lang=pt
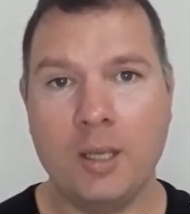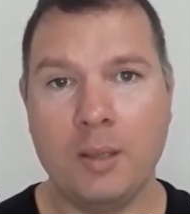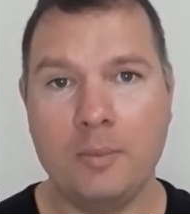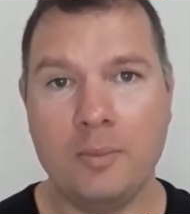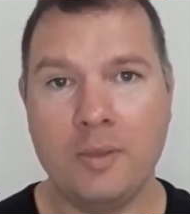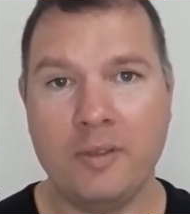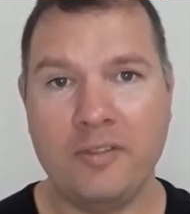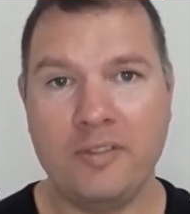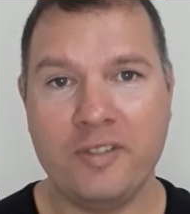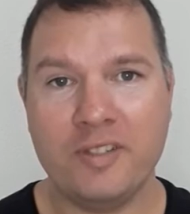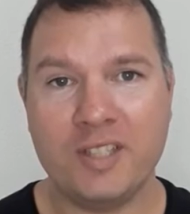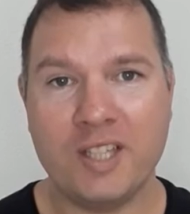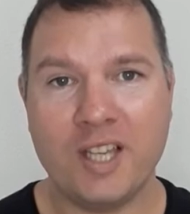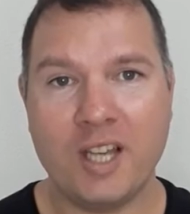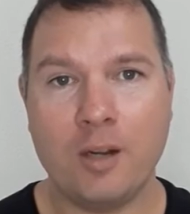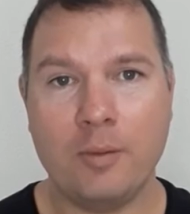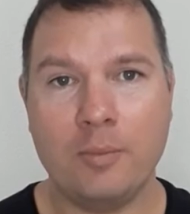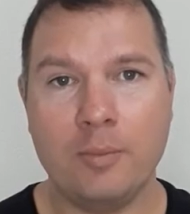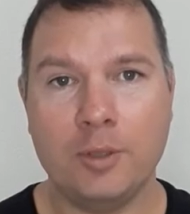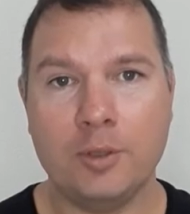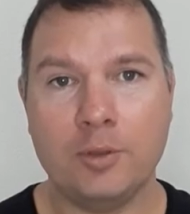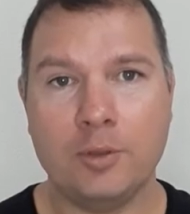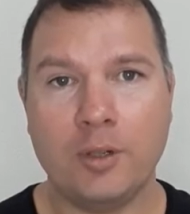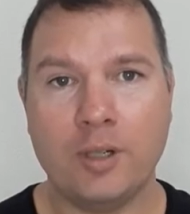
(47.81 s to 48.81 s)
me fizeram
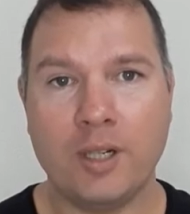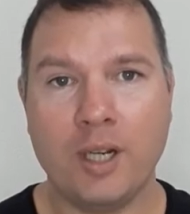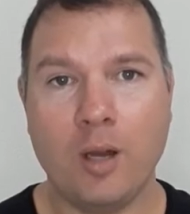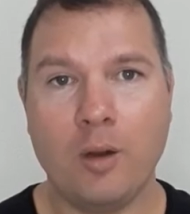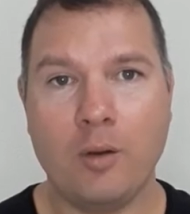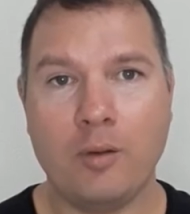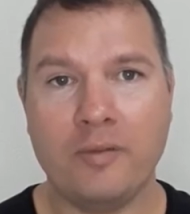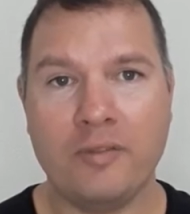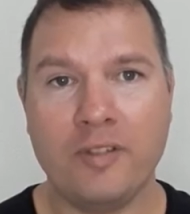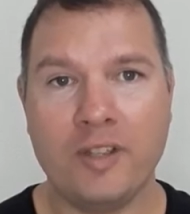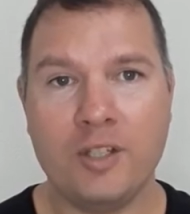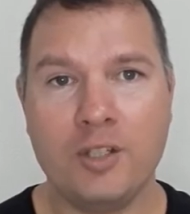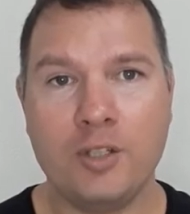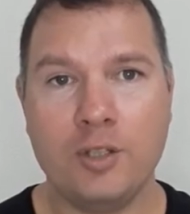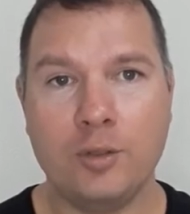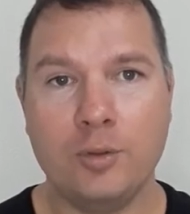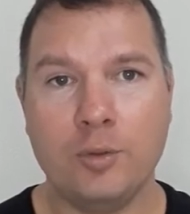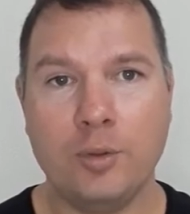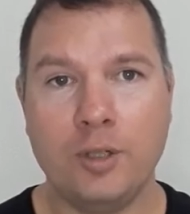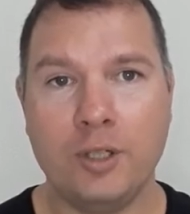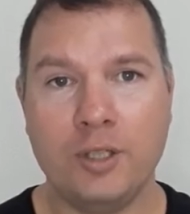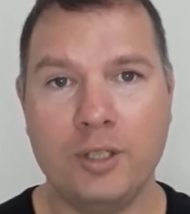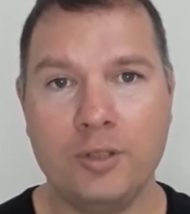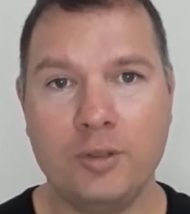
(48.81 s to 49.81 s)
me tornar um
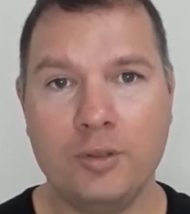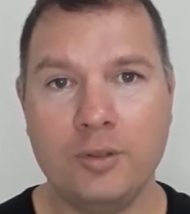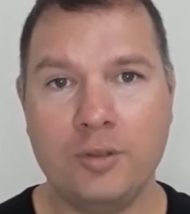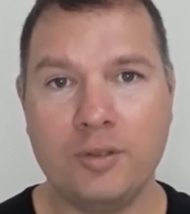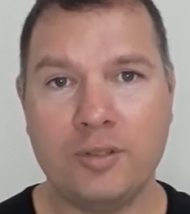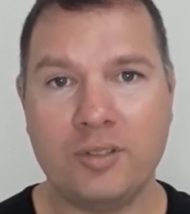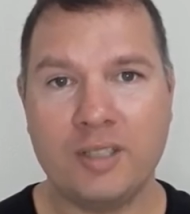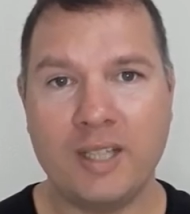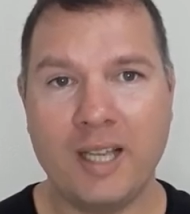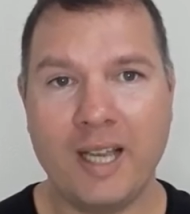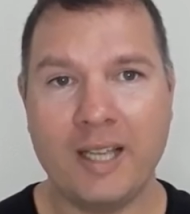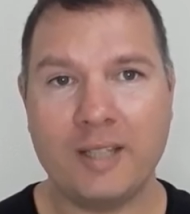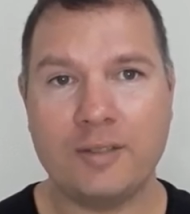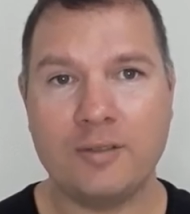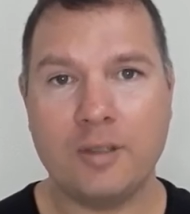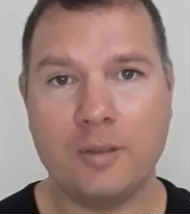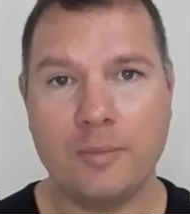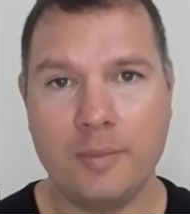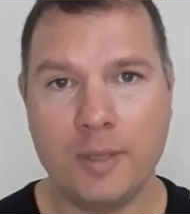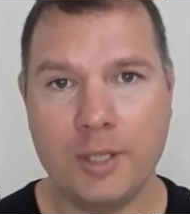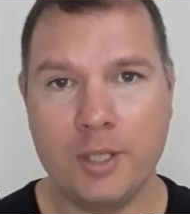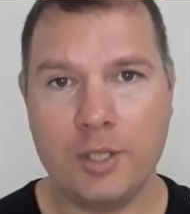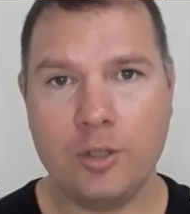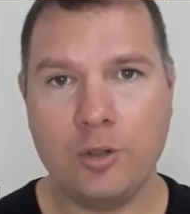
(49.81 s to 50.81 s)
investidor de sucesso em
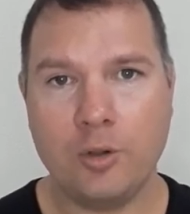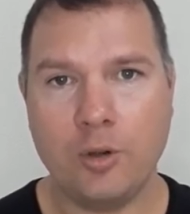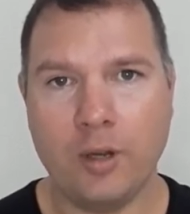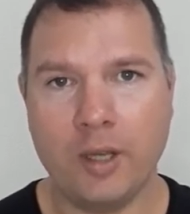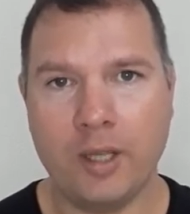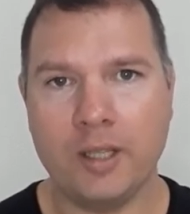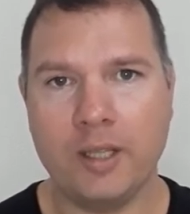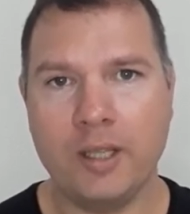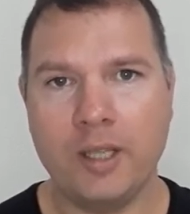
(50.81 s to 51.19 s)
Bitcoin